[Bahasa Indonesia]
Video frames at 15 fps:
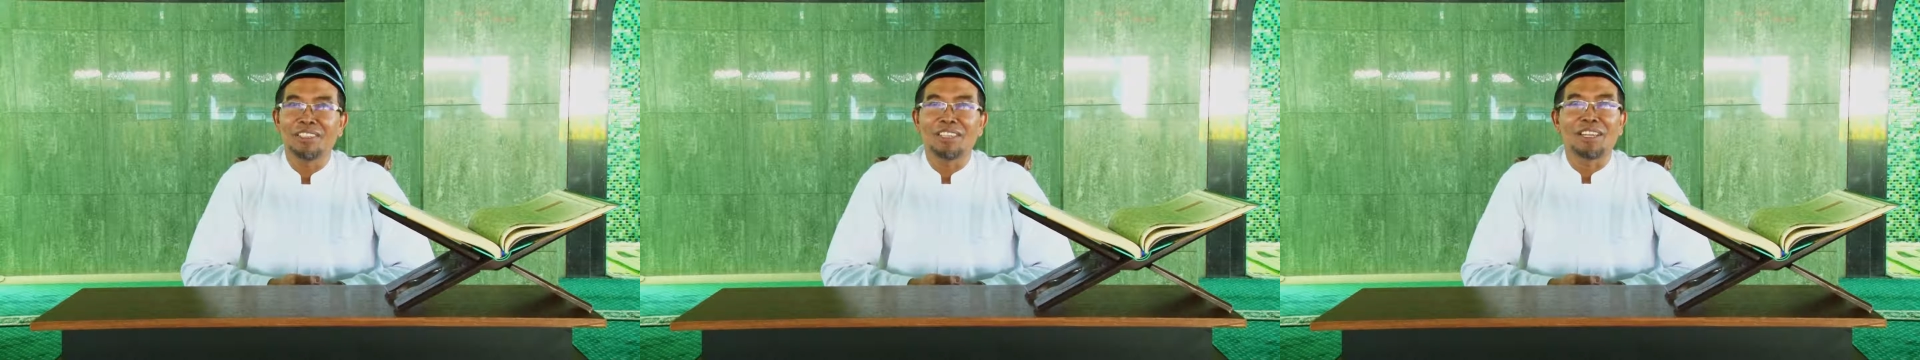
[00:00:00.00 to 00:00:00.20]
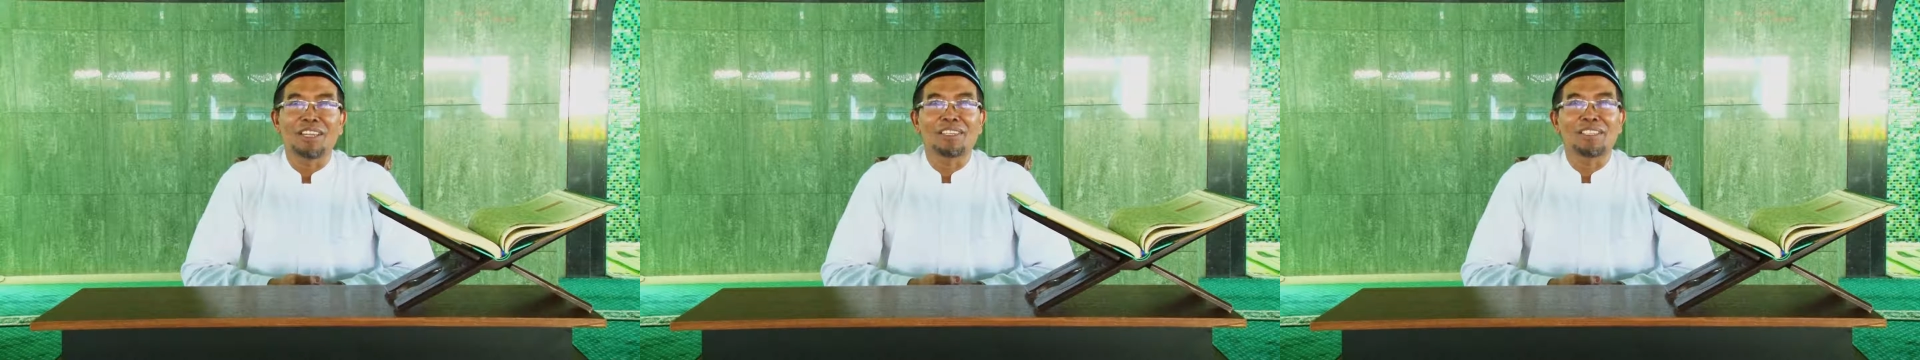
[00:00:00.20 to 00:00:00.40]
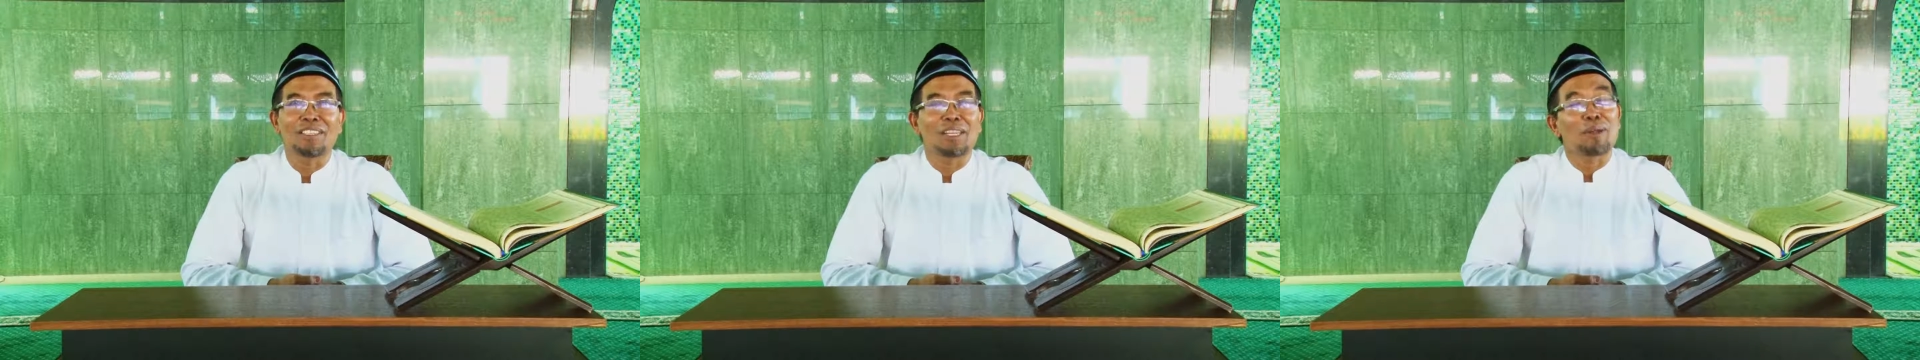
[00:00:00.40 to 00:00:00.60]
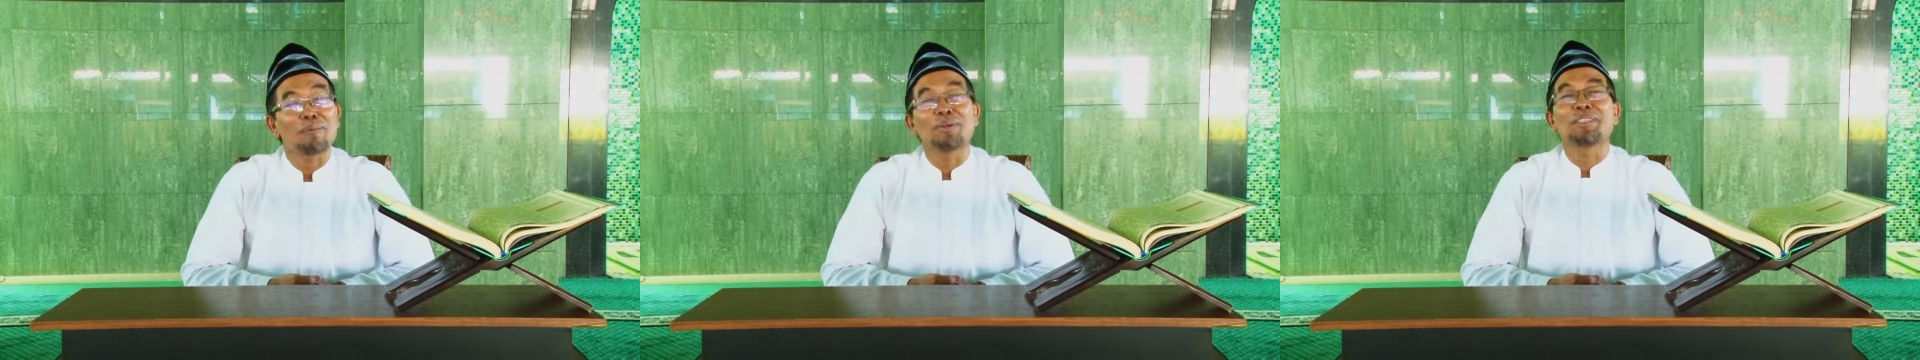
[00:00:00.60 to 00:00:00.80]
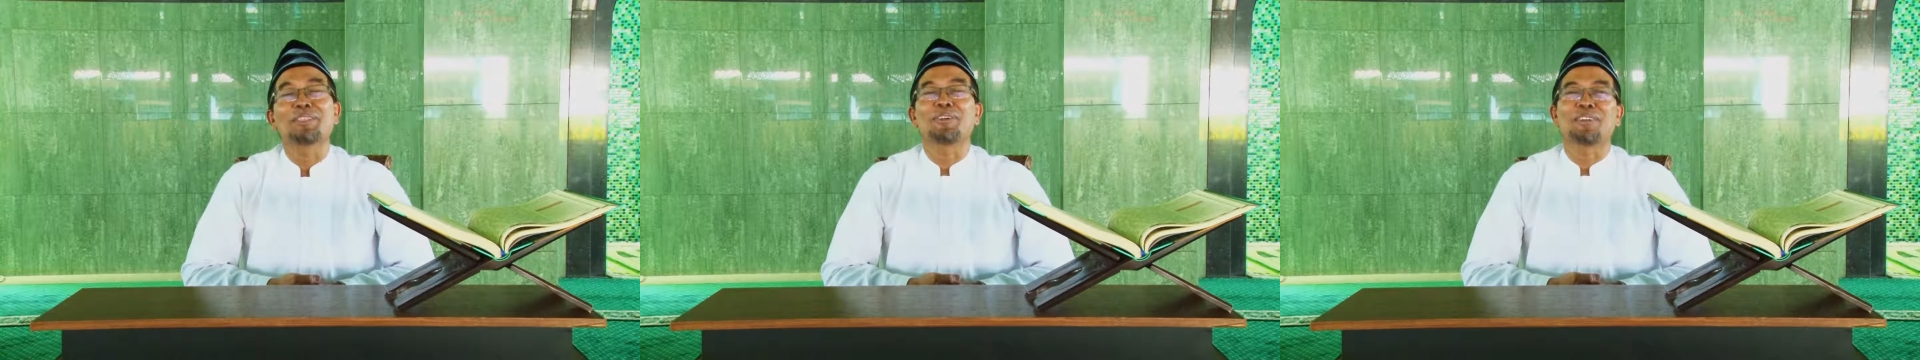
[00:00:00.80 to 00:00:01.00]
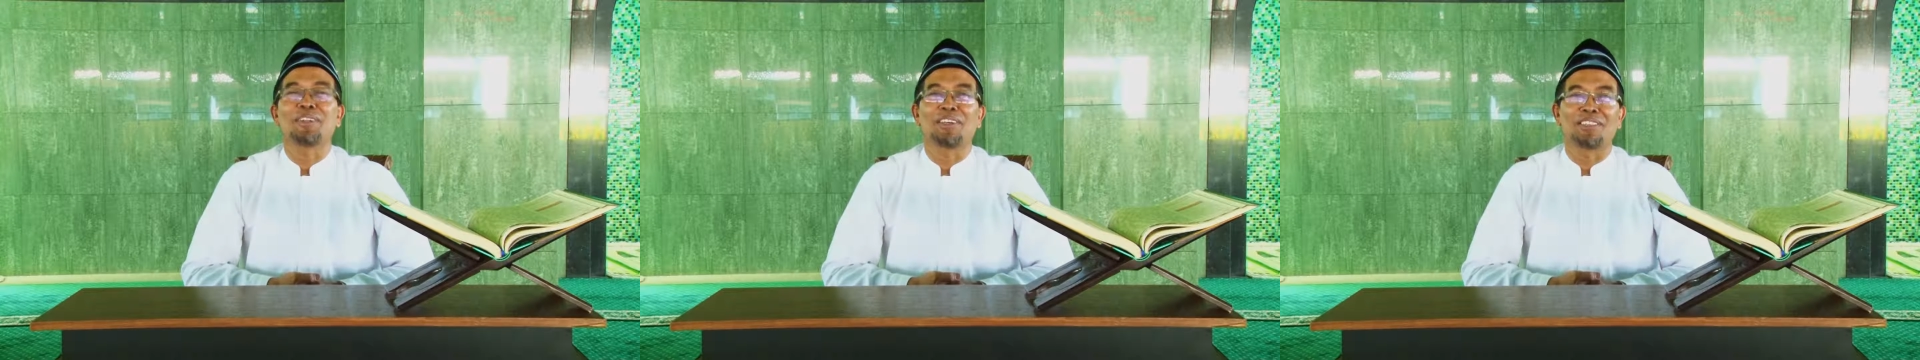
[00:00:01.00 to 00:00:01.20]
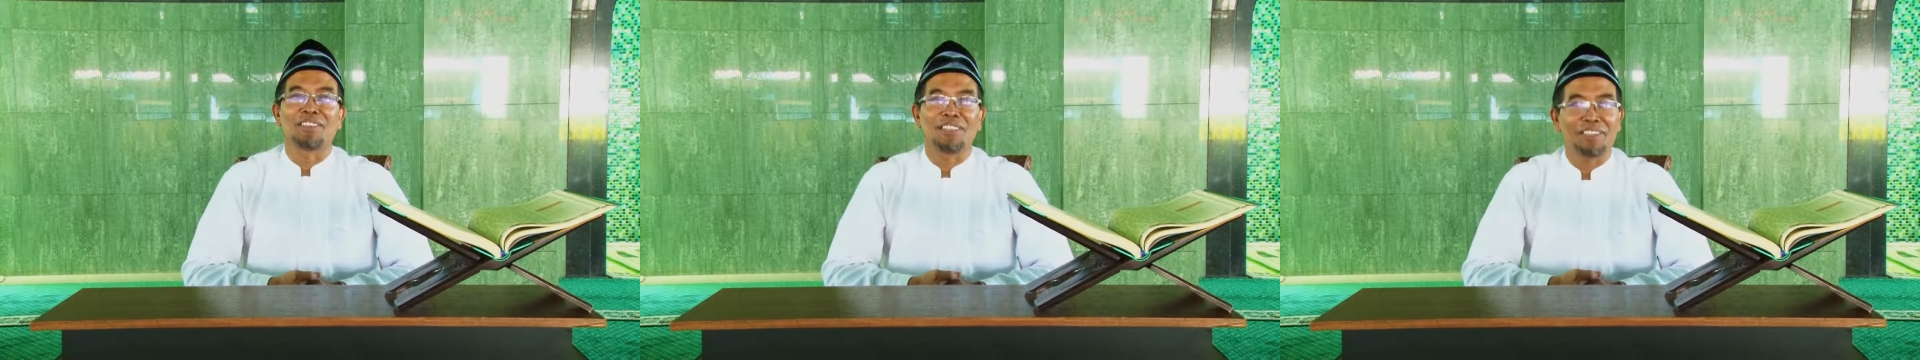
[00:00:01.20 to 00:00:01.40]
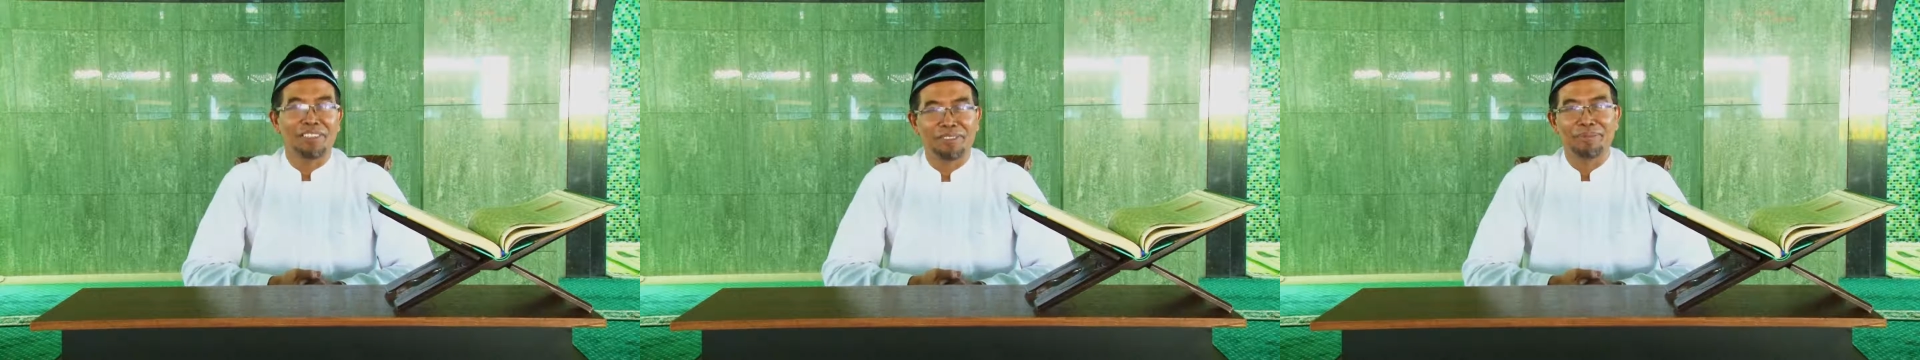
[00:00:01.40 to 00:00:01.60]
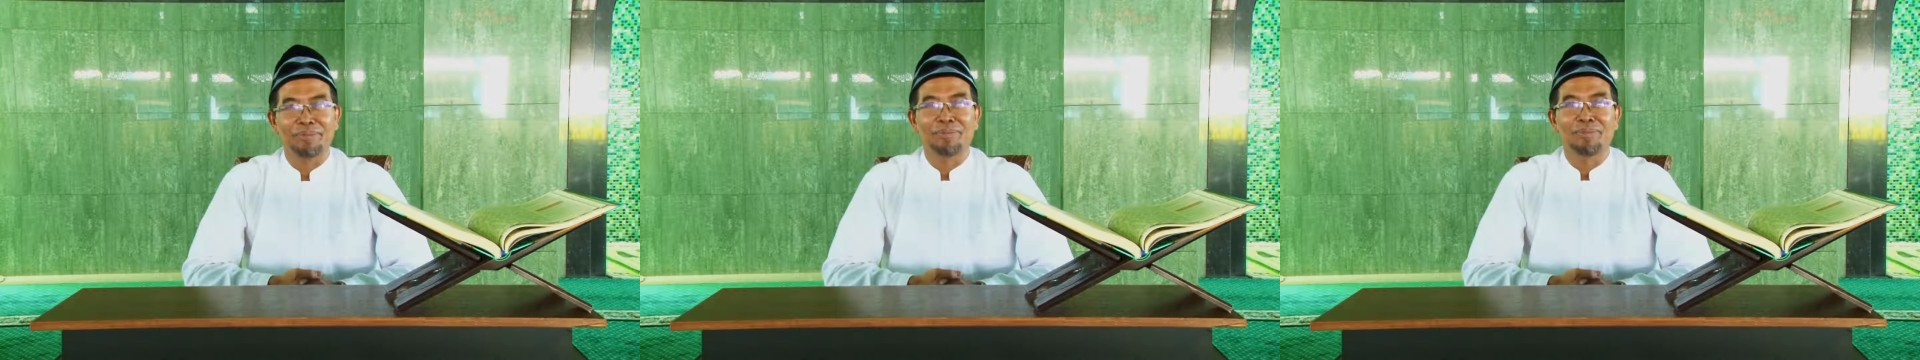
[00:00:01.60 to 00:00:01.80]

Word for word: yang dirahmati oleh Allah